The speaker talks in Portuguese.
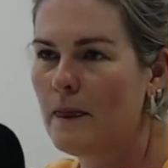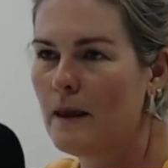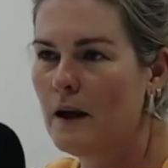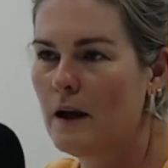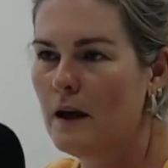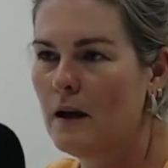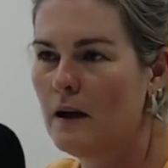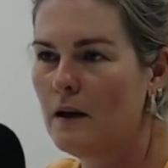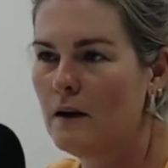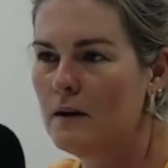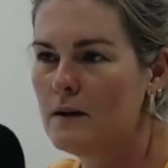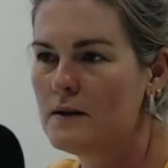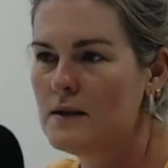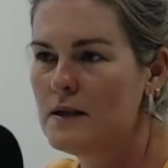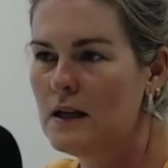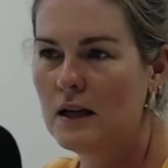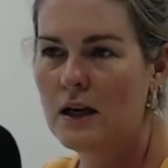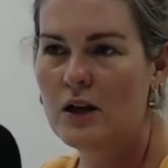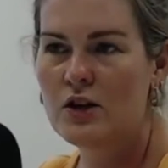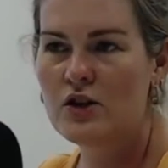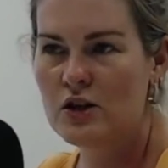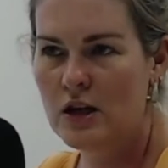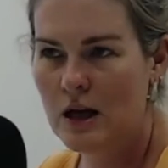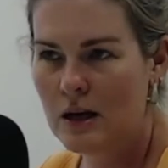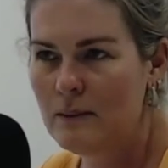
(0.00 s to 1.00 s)
a se
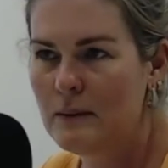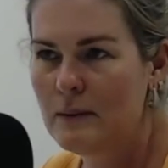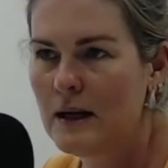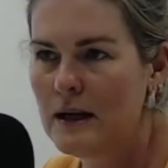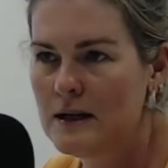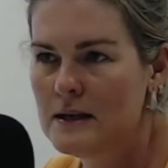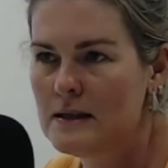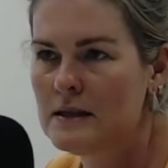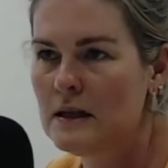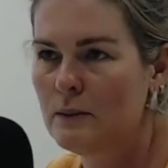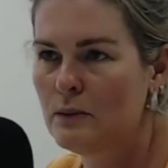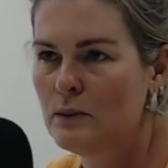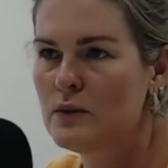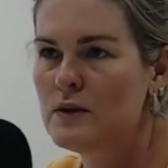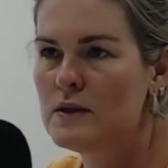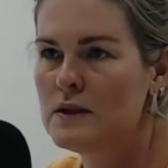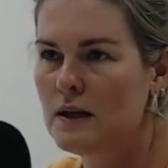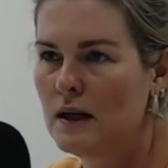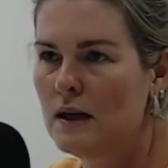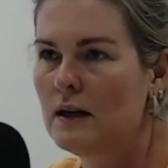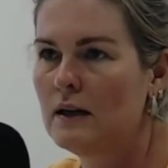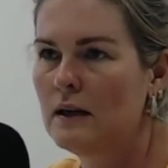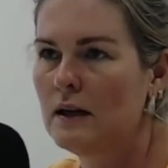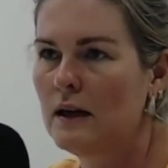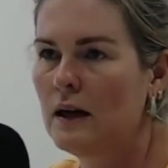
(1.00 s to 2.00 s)
queixar mais e a
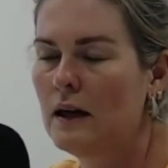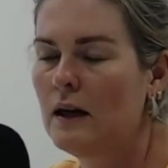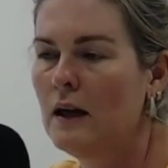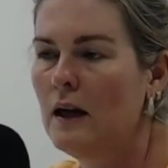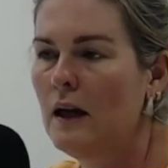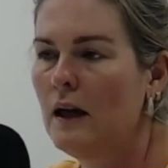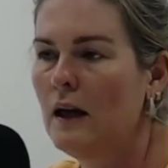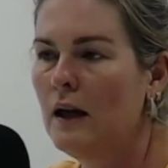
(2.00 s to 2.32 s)
buscar, né?